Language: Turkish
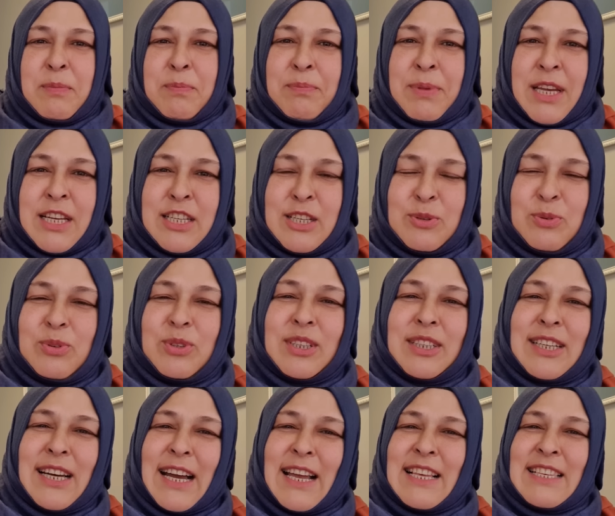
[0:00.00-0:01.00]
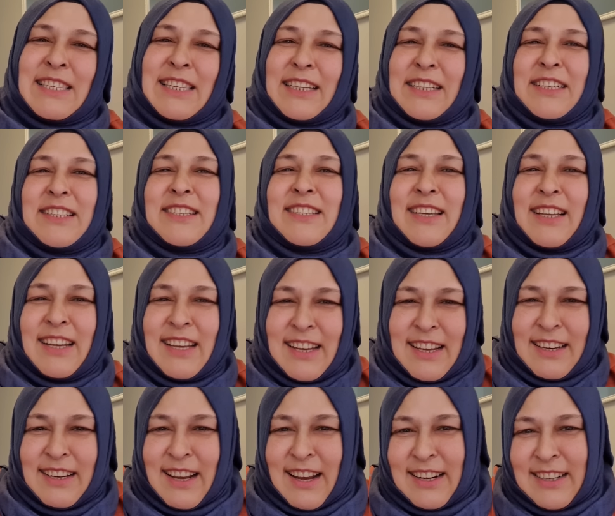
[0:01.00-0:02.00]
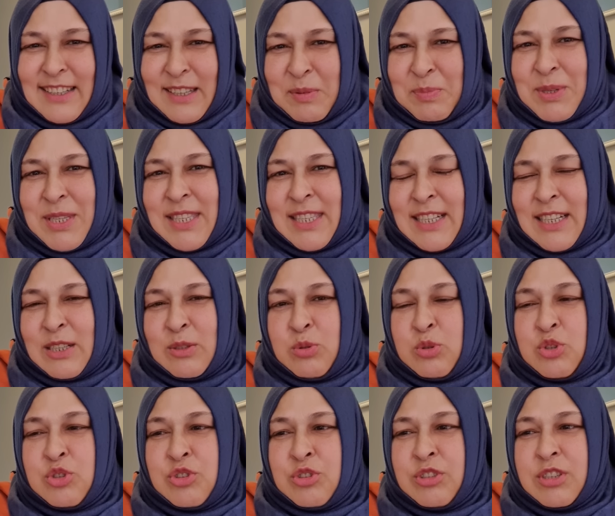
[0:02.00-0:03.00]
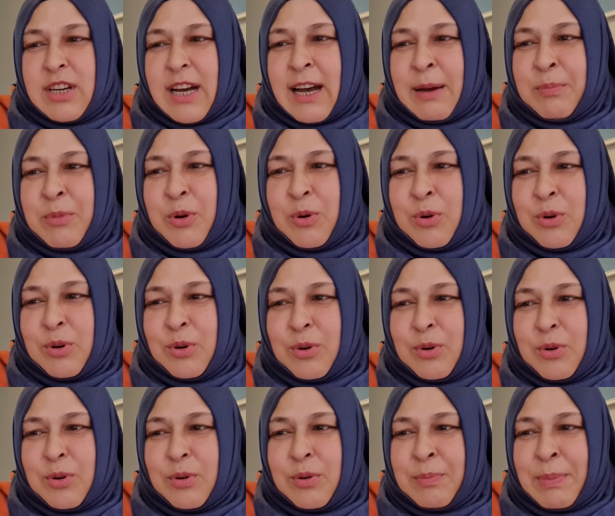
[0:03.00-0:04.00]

5 e, kilola insanın canı yanar gibisine düşündü ama o